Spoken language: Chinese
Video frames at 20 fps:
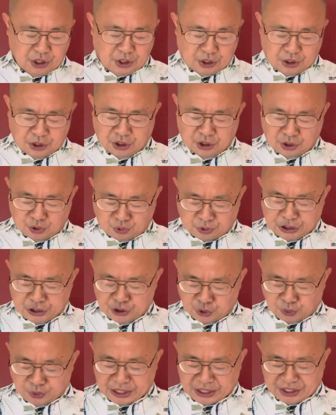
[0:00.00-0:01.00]
呃会
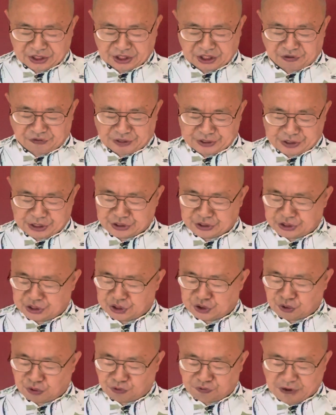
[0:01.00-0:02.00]
有人的地方，甚
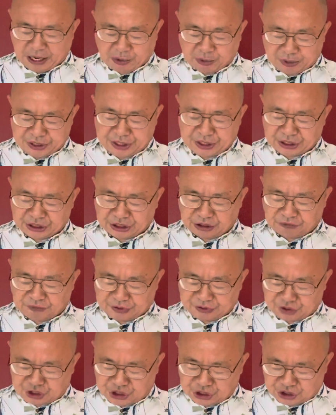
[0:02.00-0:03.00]
至有外国人的地
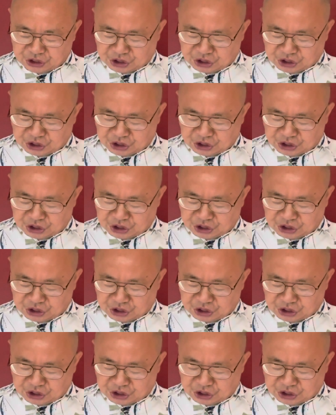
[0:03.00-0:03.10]
方进